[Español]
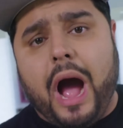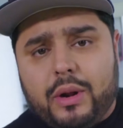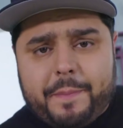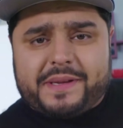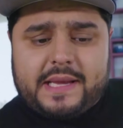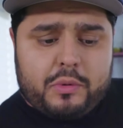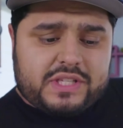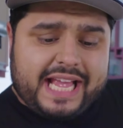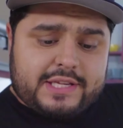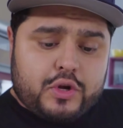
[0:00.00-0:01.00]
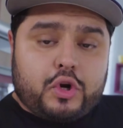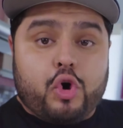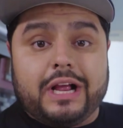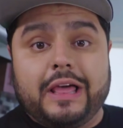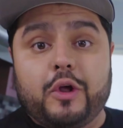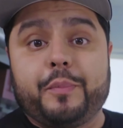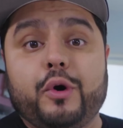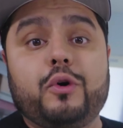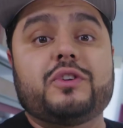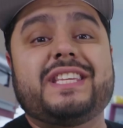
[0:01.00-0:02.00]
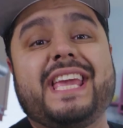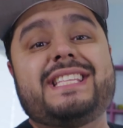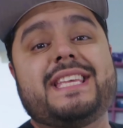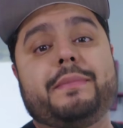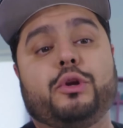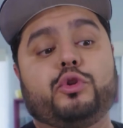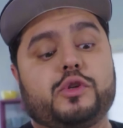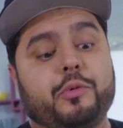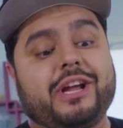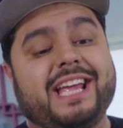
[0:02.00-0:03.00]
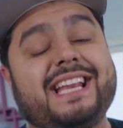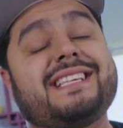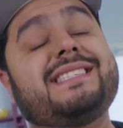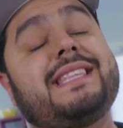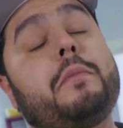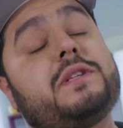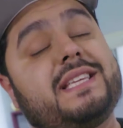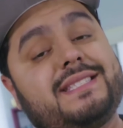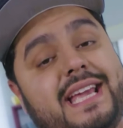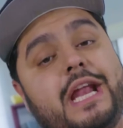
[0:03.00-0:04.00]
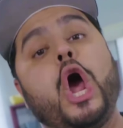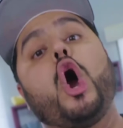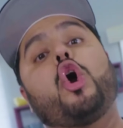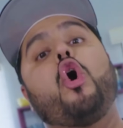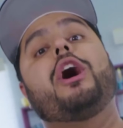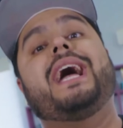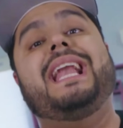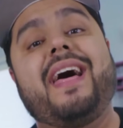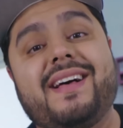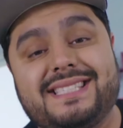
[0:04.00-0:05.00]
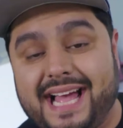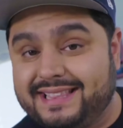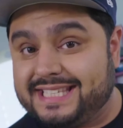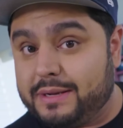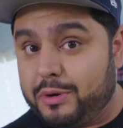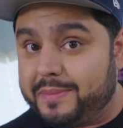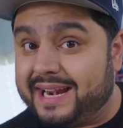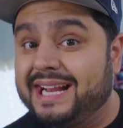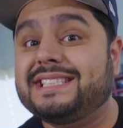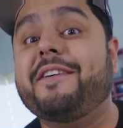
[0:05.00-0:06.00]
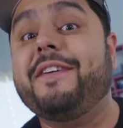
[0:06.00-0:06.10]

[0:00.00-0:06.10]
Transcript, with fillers: Ahora pasamos esto al congelador por unos 15 minutos porque necesitamos que estén congeladas antes de volverlas a